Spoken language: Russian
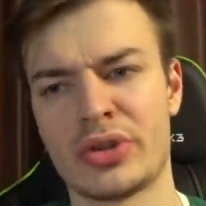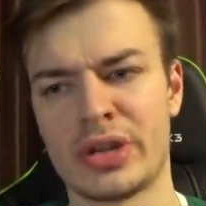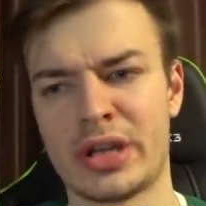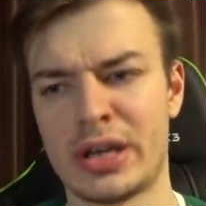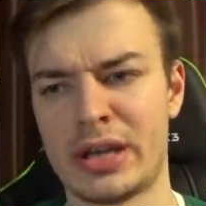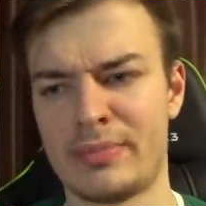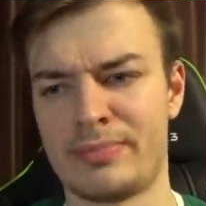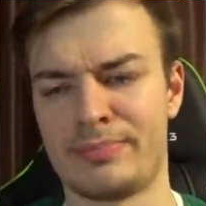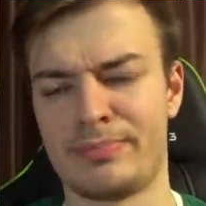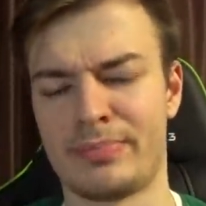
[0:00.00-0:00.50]

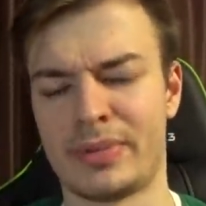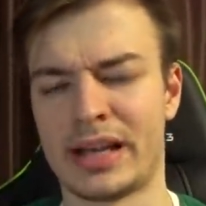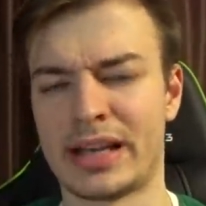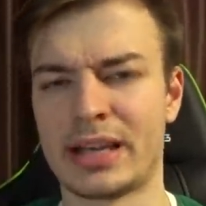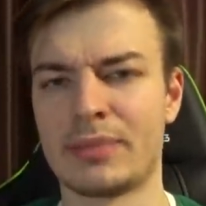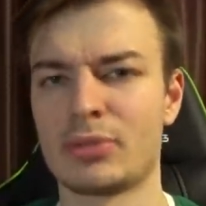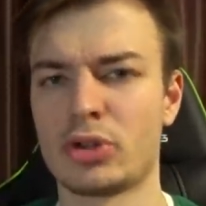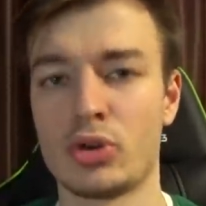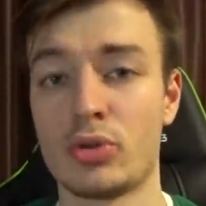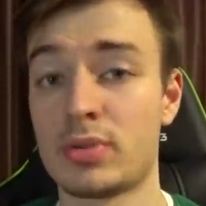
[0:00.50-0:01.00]
она
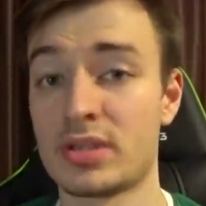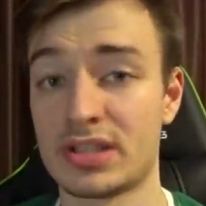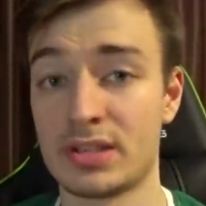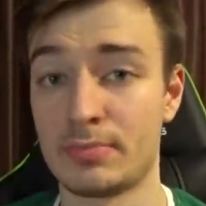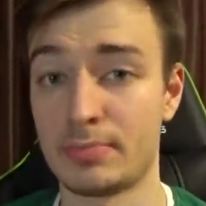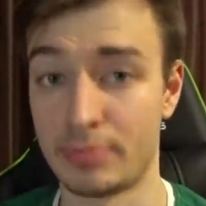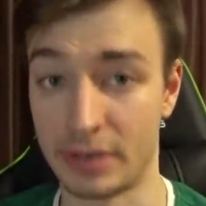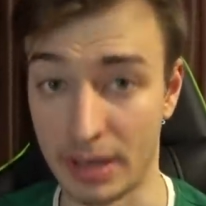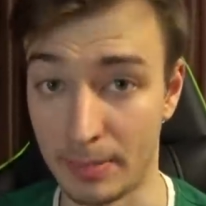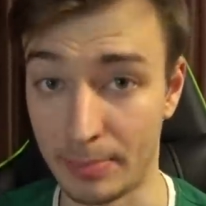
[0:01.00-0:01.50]
каким-то
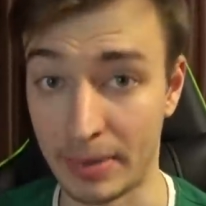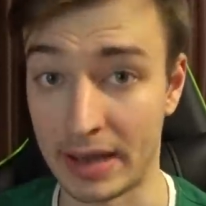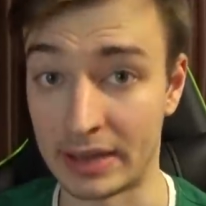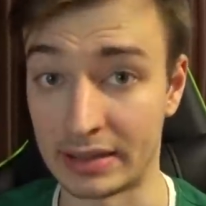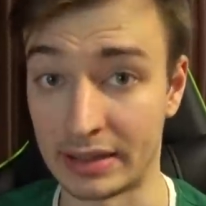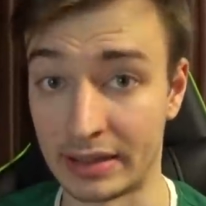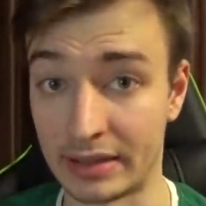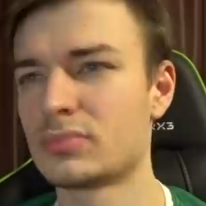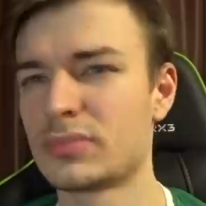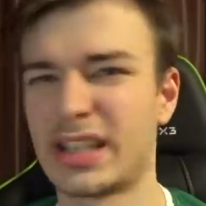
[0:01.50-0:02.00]
образом
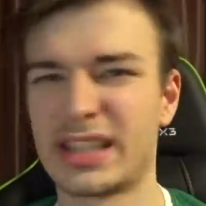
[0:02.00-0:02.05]
пропала.